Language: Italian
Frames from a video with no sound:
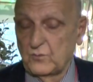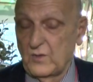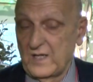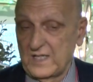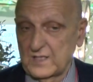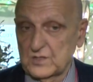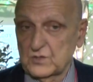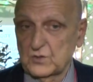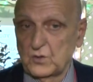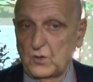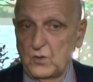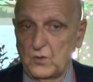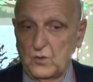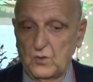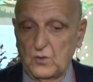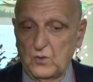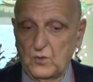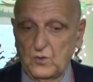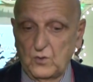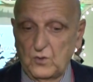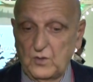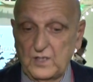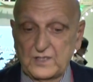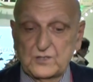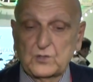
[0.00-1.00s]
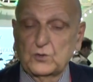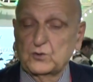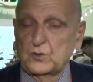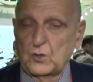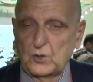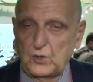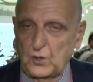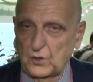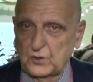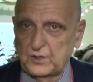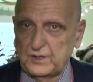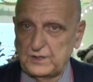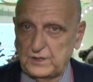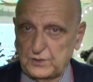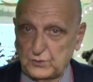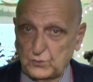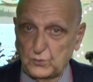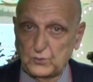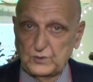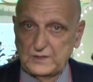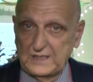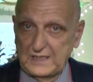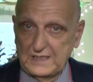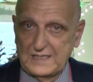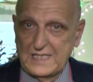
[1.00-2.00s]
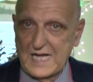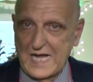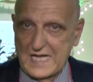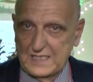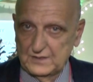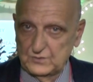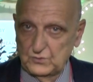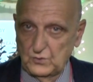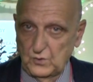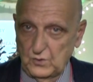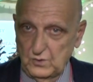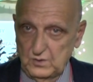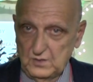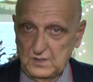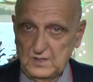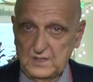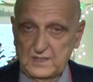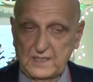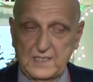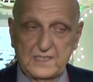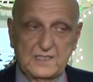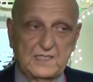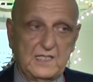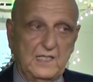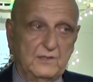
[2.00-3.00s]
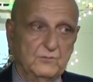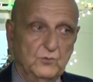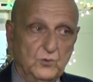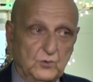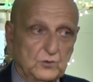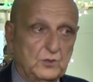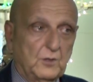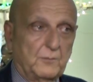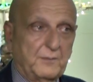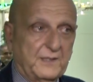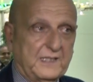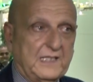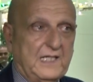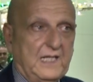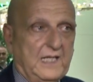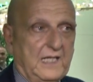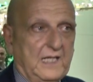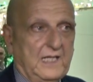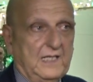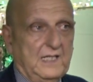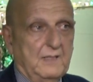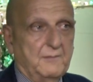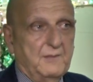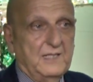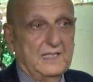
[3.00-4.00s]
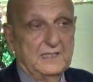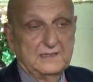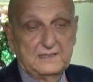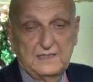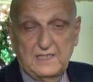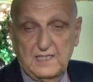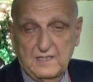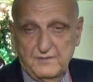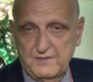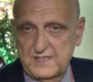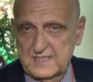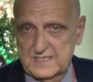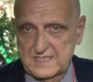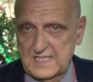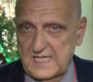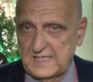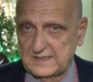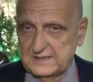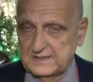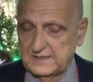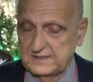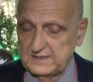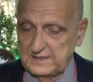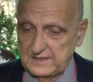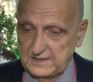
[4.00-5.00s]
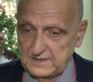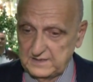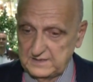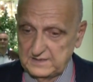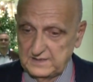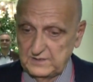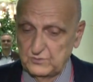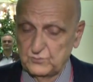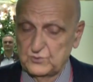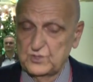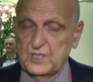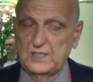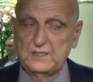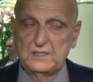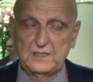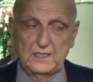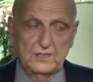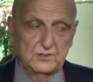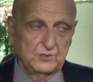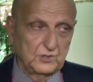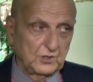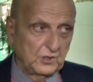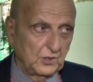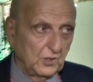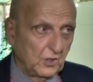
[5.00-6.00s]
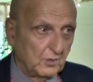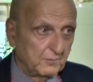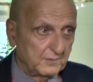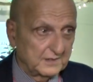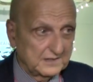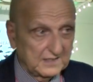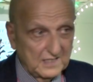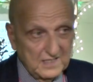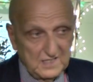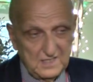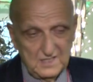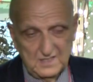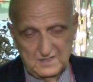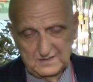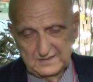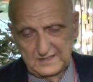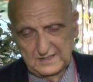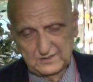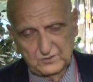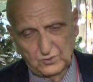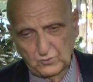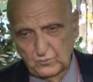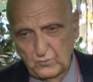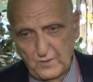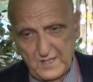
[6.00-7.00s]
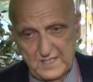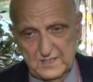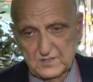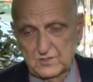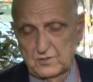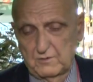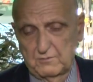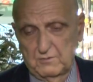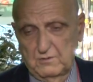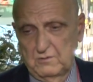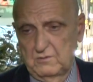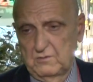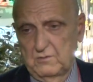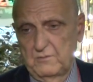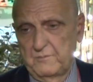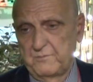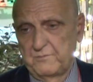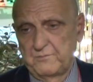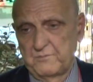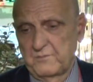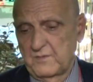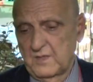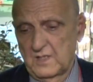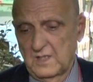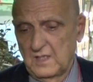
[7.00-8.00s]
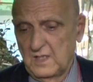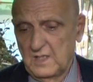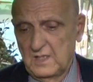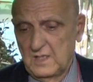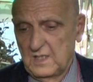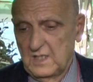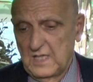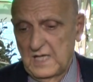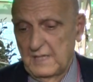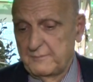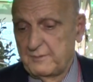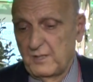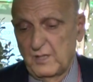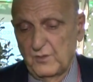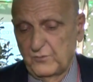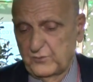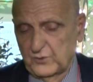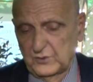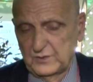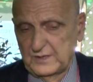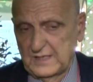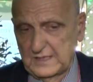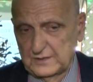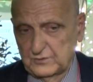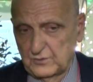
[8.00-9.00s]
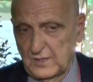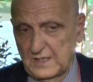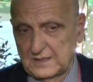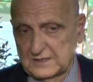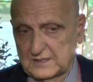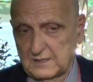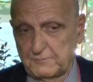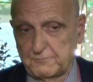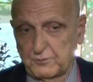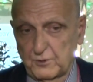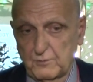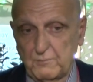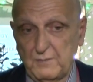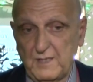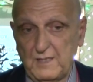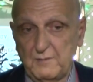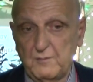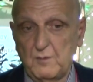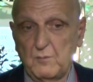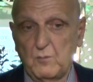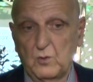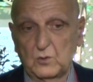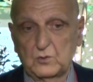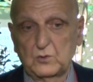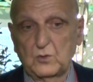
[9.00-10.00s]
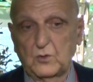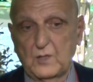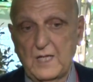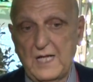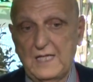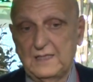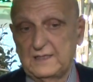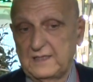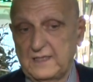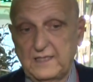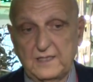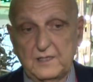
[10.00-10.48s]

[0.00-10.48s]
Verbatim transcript: questo è sotto gli occhi di tutti il danno che si è avuto perché la malattia è avanzata di, di un centinaio di chilometri. Detto questo mm, abbiamo affrontato altri problemi molto caldi